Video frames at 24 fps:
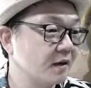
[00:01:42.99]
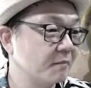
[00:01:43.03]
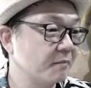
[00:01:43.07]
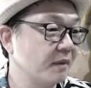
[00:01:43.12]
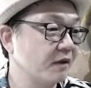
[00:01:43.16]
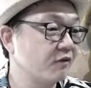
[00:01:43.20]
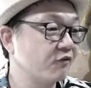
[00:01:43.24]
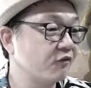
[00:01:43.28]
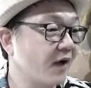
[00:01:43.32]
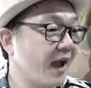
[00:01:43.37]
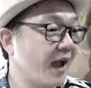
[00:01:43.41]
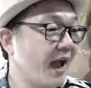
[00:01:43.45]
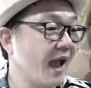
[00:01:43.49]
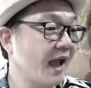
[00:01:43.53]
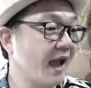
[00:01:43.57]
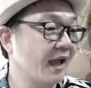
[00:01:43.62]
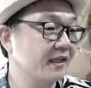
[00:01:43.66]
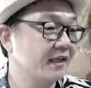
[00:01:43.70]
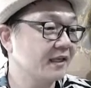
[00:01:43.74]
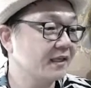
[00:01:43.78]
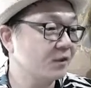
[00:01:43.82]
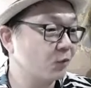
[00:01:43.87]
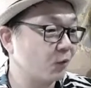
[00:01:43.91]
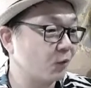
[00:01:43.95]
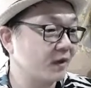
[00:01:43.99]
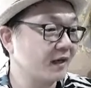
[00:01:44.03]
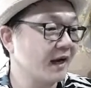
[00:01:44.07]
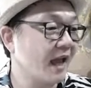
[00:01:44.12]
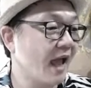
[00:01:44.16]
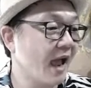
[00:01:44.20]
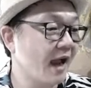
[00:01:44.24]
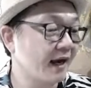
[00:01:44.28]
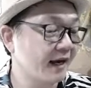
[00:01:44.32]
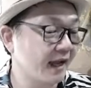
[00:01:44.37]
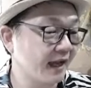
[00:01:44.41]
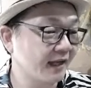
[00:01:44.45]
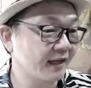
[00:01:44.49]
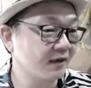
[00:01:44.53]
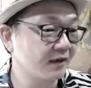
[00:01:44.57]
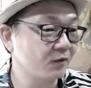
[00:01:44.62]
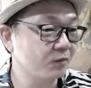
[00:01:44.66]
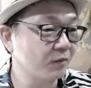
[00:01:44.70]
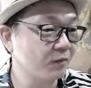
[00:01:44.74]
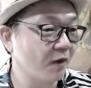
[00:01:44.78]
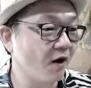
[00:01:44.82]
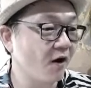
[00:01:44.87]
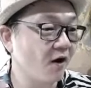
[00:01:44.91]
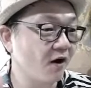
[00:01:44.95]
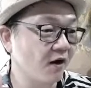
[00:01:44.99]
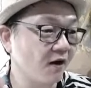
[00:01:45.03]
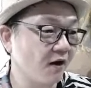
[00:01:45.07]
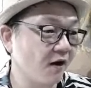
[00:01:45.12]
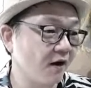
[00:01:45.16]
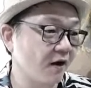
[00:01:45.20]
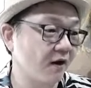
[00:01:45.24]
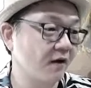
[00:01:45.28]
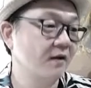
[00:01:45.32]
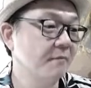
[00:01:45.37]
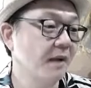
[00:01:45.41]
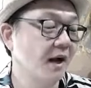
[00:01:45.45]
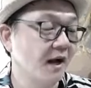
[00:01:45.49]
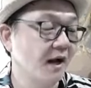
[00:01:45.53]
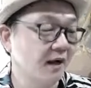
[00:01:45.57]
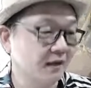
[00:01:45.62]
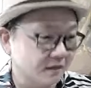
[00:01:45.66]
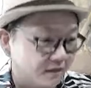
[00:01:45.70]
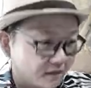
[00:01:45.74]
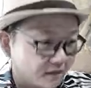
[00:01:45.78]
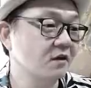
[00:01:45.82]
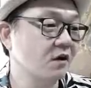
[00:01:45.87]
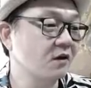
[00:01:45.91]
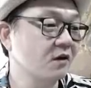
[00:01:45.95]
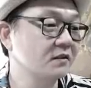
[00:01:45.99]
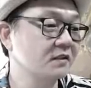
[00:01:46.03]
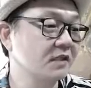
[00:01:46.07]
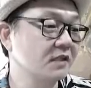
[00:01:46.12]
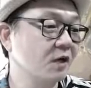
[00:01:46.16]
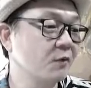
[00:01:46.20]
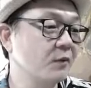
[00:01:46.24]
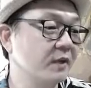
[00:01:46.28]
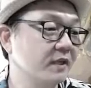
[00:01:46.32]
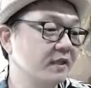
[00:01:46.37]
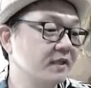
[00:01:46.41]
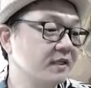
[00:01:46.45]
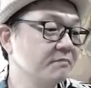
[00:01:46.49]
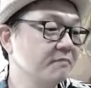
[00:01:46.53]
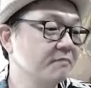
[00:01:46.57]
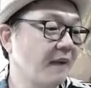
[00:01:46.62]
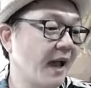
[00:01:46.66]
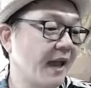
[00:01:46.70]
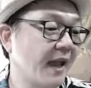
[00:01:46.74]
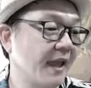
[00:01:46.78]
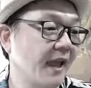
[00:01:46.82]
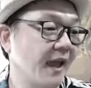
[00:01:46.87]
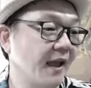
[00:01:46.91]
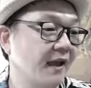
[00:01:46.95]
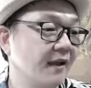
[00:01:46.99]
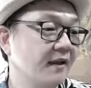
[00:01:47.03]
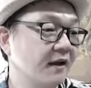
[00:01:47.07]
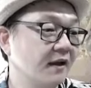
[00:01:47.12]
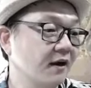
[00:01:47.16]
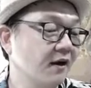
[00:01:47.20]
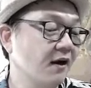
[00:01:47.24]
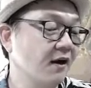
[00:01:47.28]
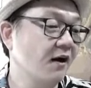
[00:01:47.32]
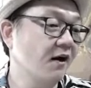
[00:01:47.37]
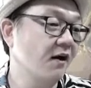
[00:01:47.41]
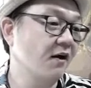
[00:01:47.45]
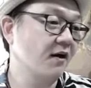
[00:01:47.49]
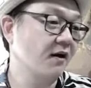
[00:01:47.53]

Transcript: เป็นฝ้าที่อยู่ข้างล่างนะแล้วคุณพ่อก็เปิดห้องเซอร์วิสขึ้นไปอ่ะแล้วก็